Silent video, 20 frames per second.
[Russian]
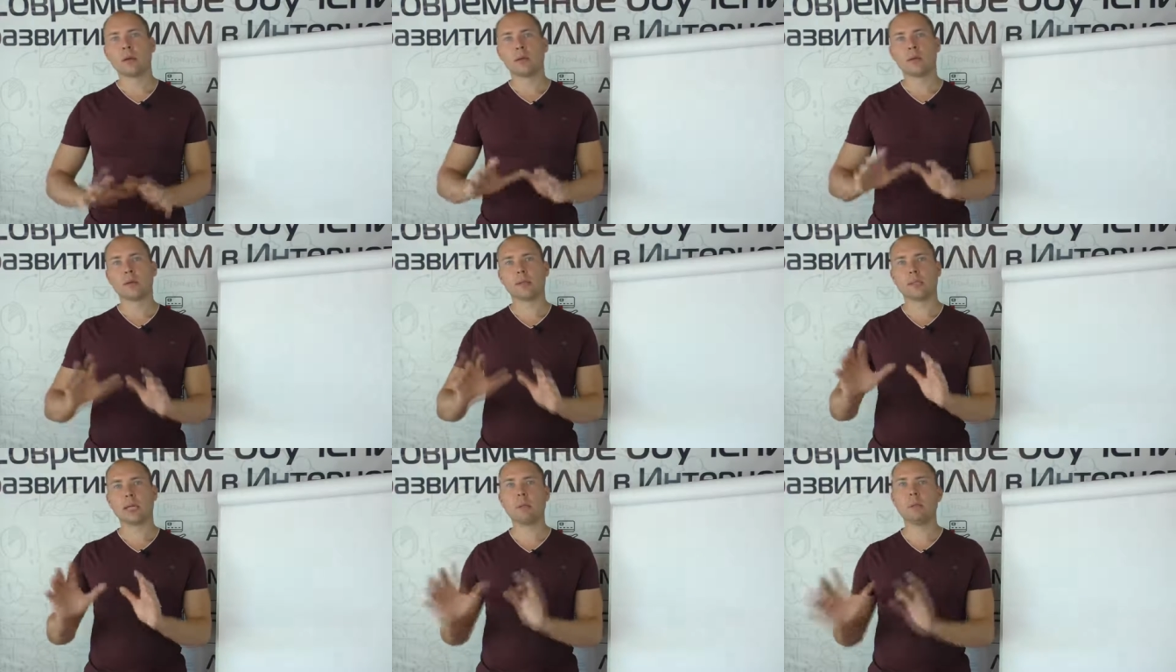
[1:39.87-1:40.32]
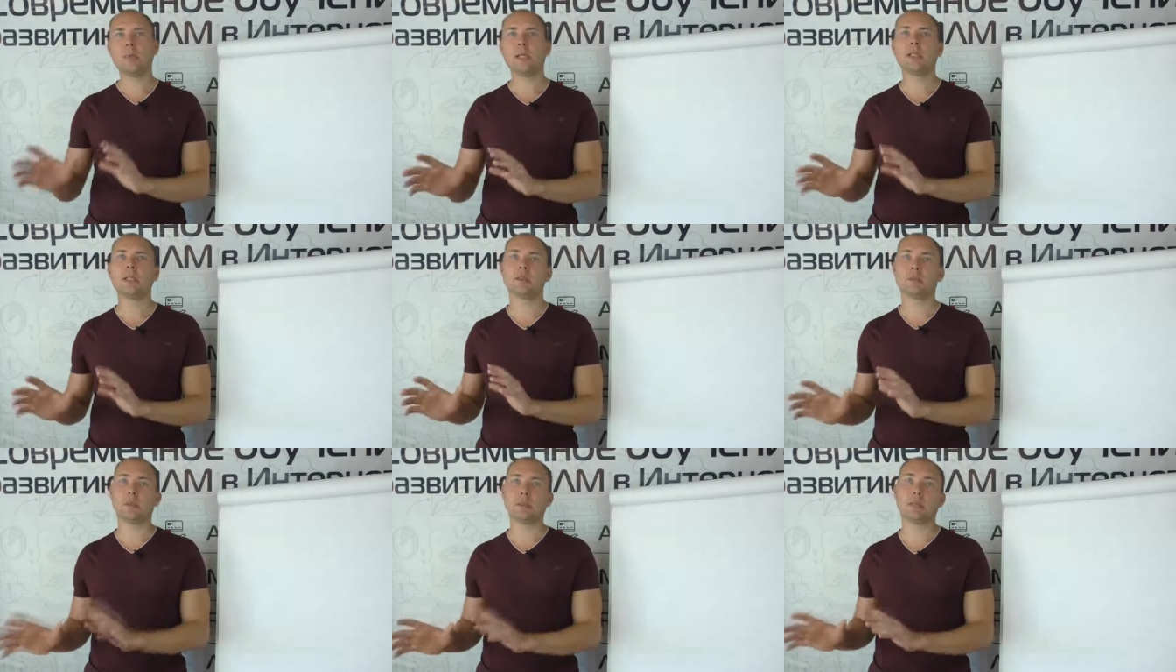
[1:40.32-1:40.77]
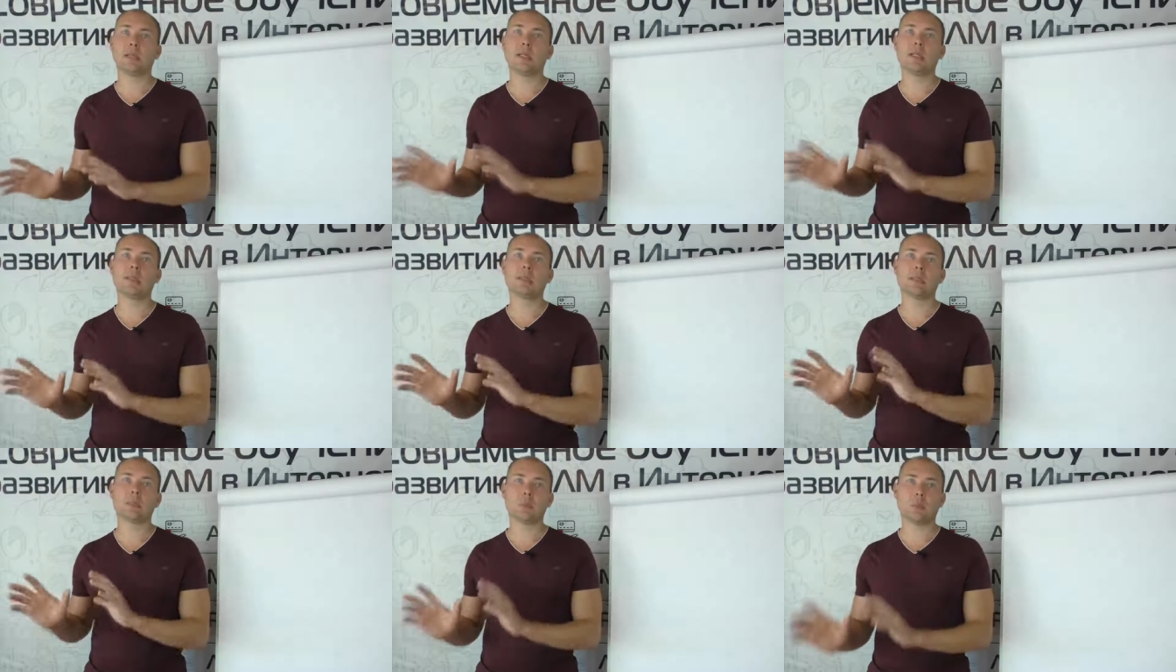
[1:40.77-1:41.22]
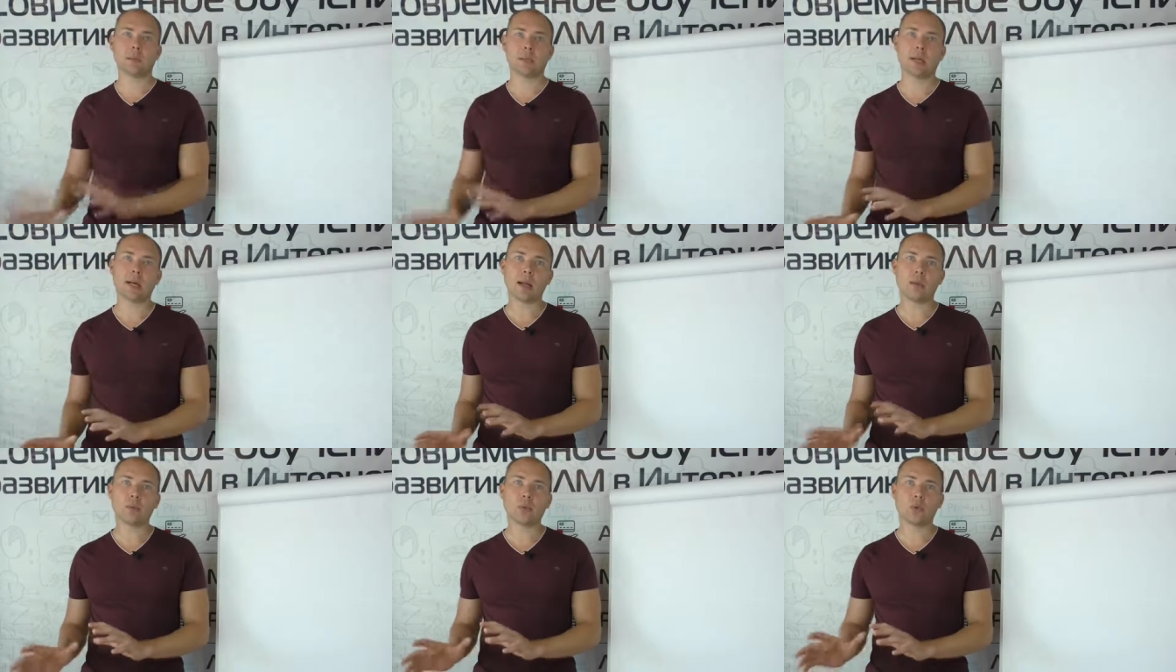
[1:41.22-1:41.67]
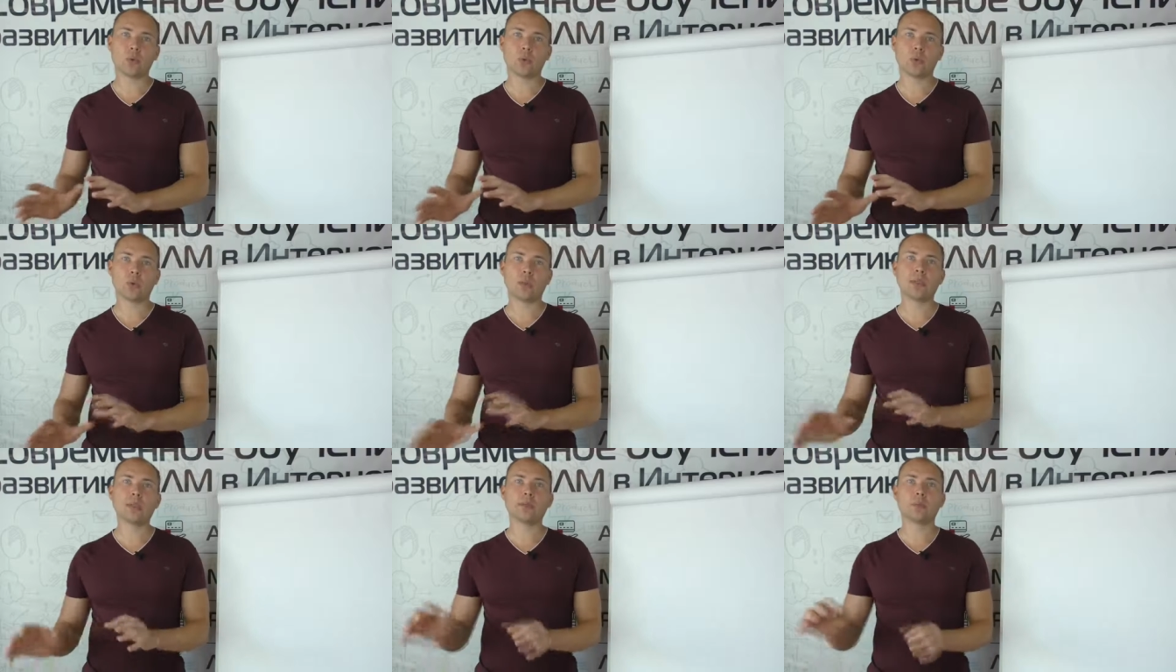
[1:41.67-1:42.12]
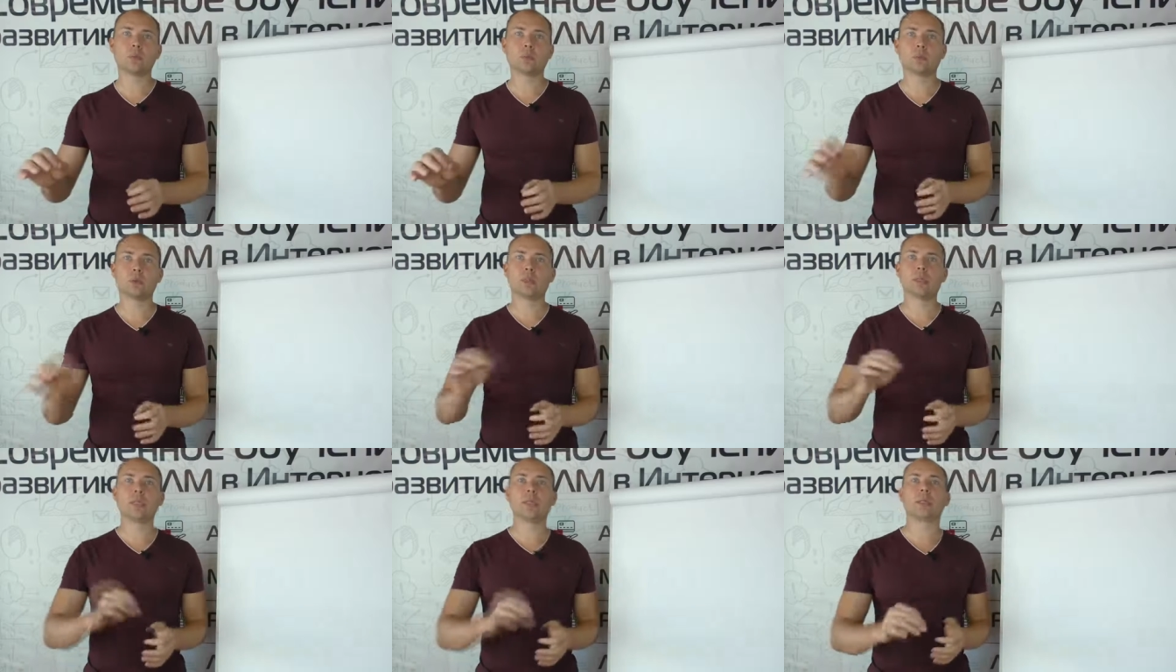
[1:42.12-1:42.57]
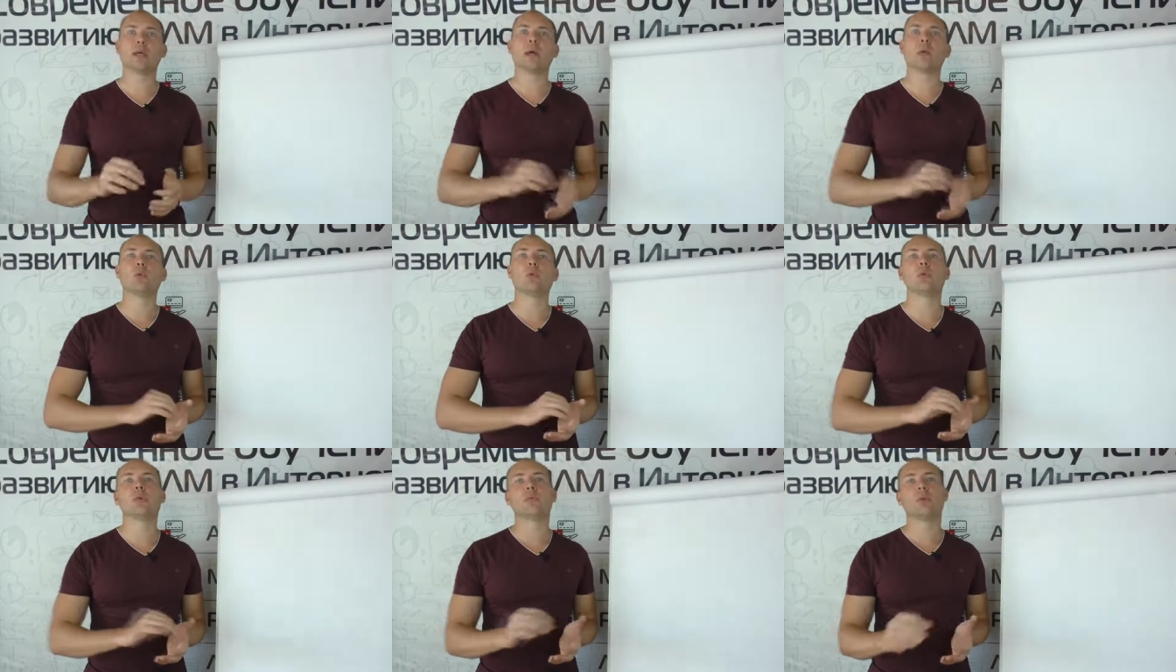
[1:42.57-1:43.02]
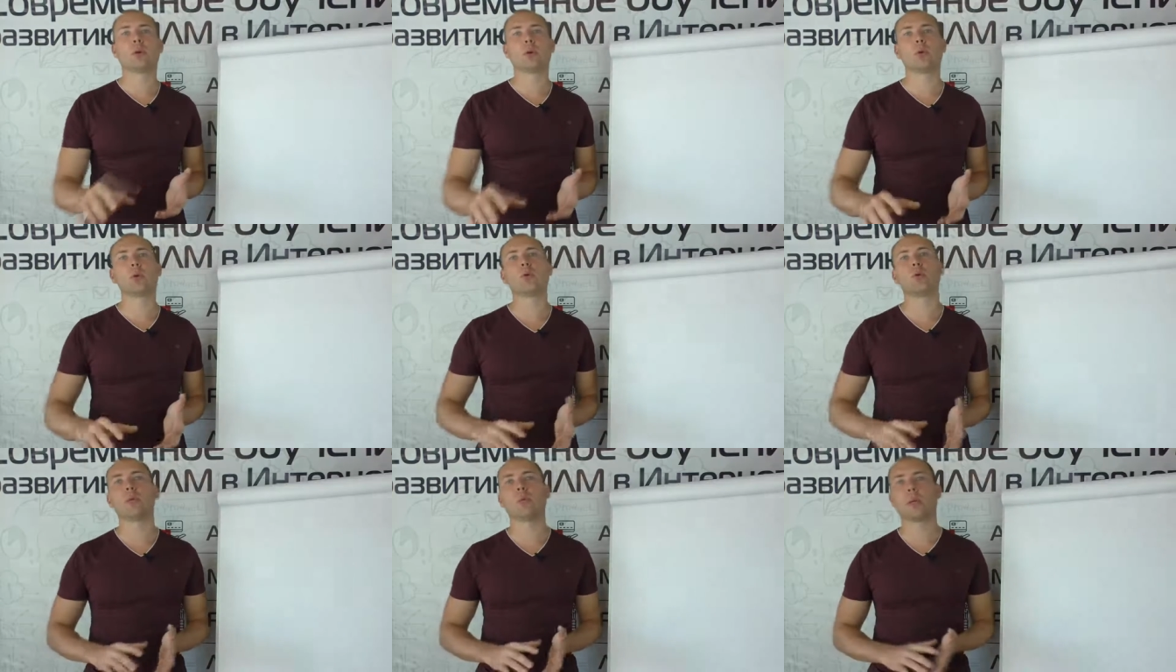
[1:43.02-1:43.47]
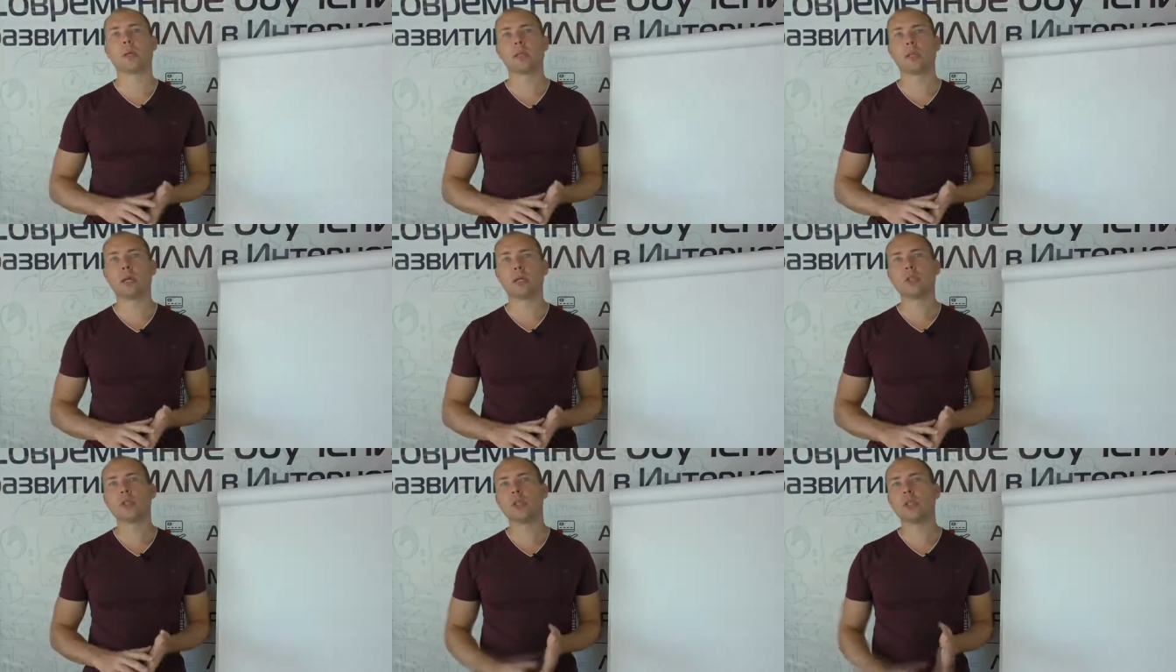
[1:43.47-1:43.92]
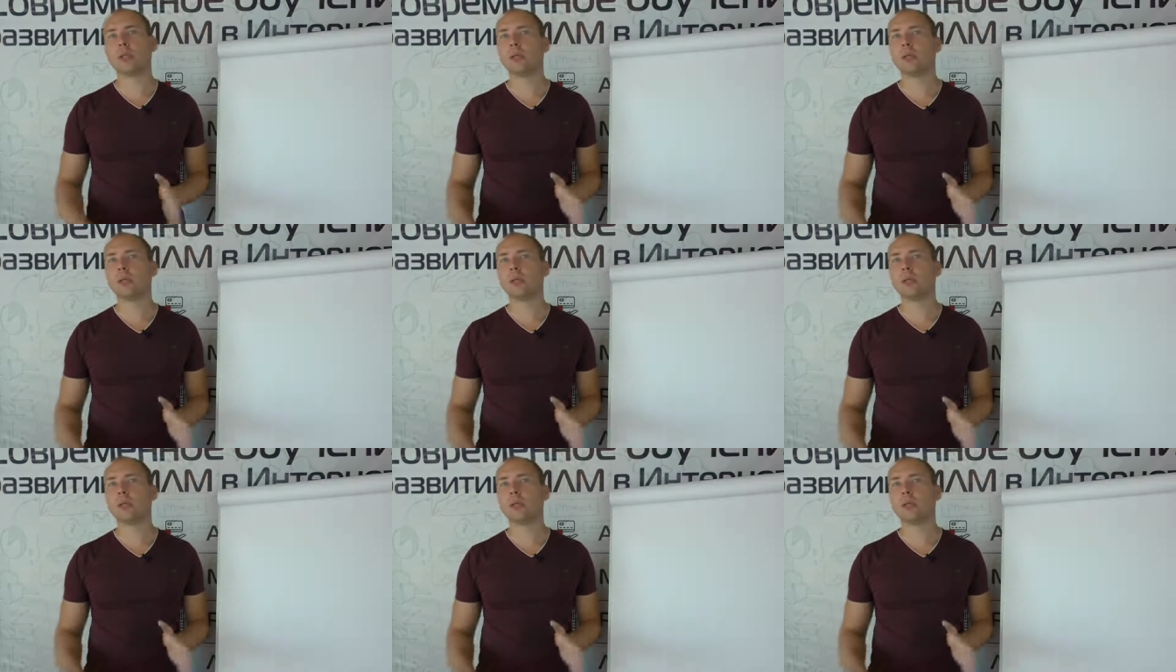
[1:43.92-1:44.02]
наймите специалиста по трафику и запустите какую-то воронку продаж.